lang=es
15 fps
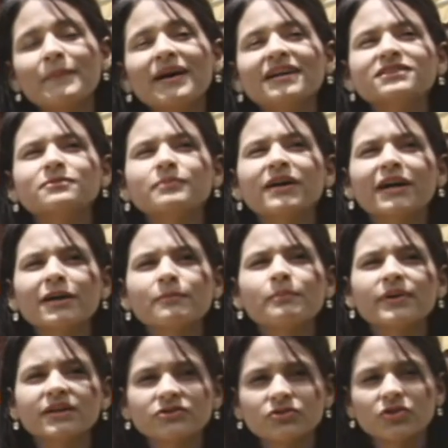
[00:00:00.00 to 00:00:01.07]
más me ha
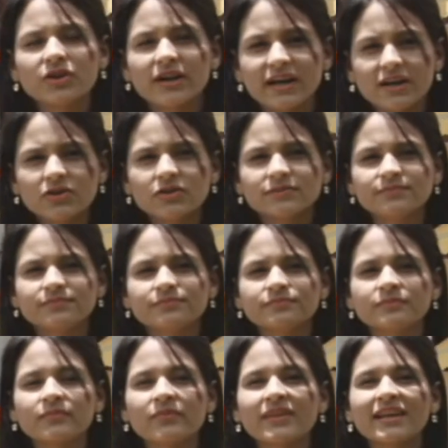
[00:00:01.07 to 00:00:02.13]
impresionado
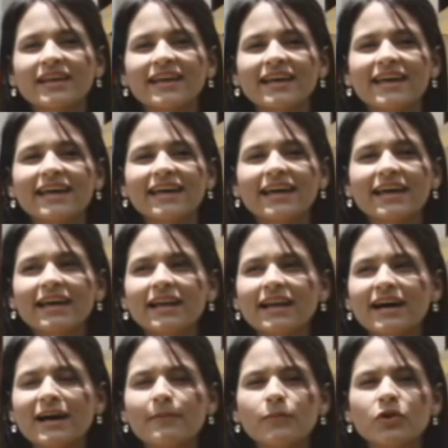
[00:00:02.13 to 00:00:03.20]
es
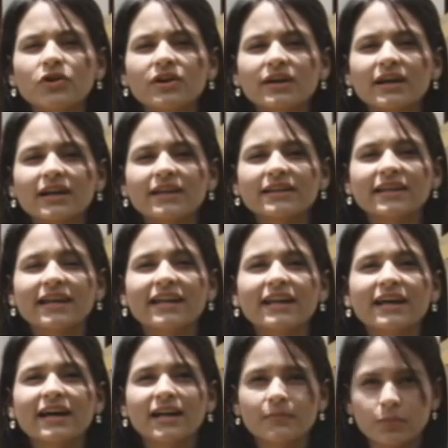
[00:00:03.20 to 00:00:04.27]
el amor que le
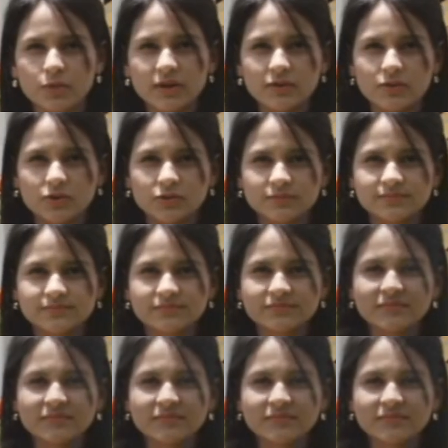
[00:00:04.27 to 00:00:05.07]
tiene al pueblo,